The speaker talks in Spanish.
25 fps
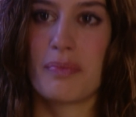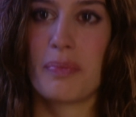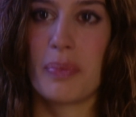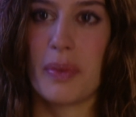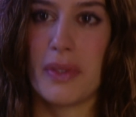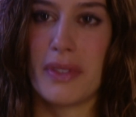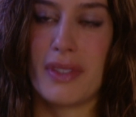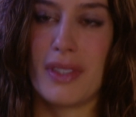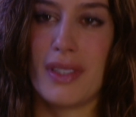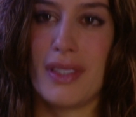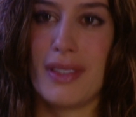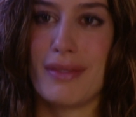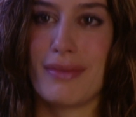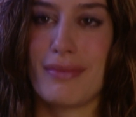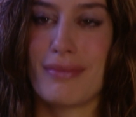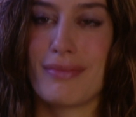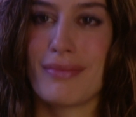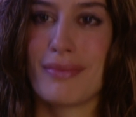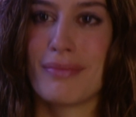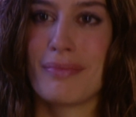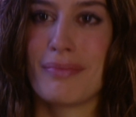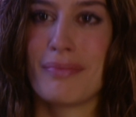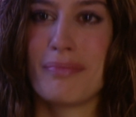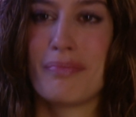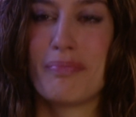Pues sí,
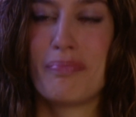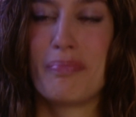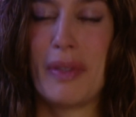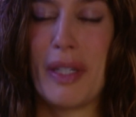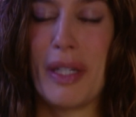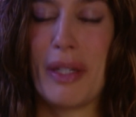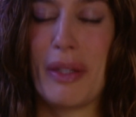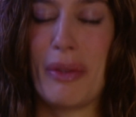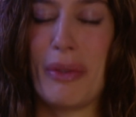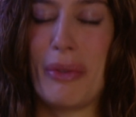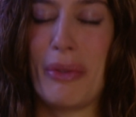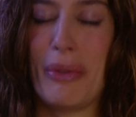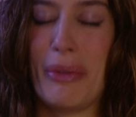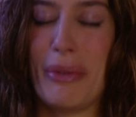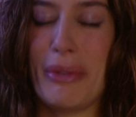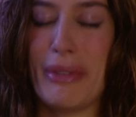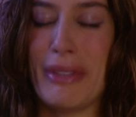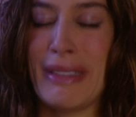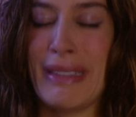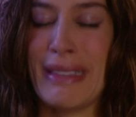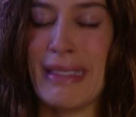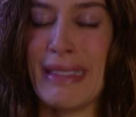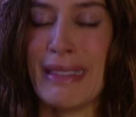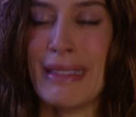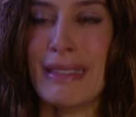perdón
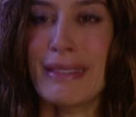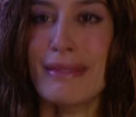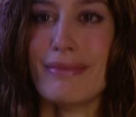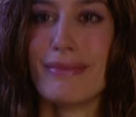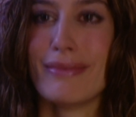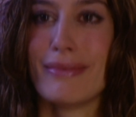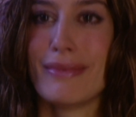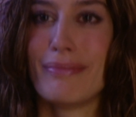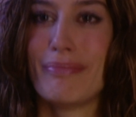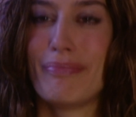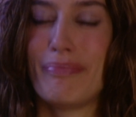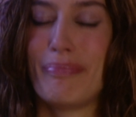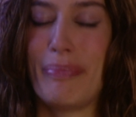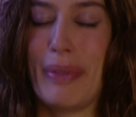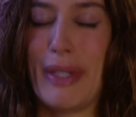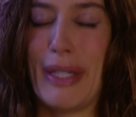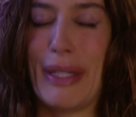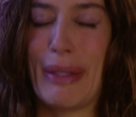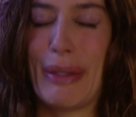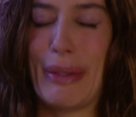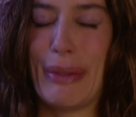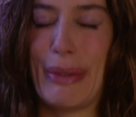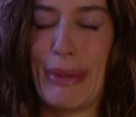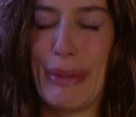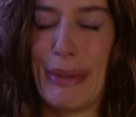
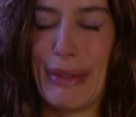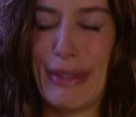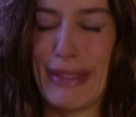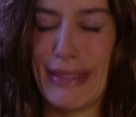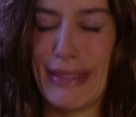perdón.